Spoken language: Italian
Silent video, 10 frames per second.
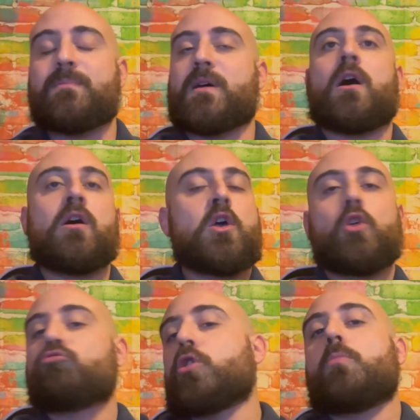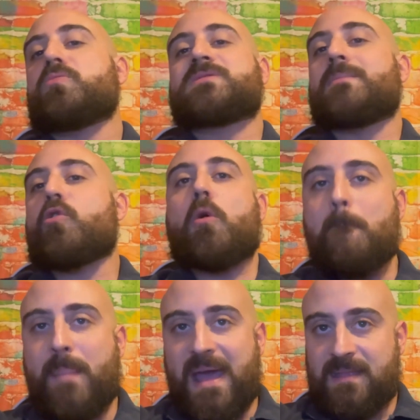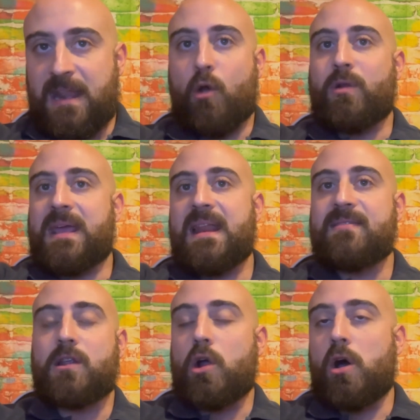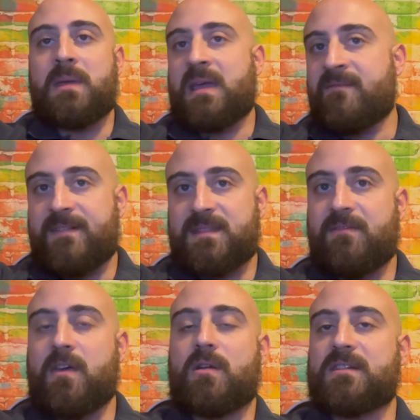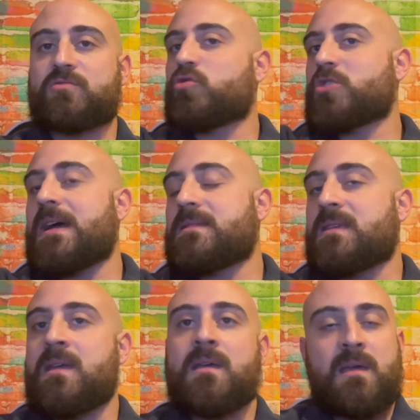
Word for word: però noi non possiamo competere con i grandi nomi che infatti vengono associati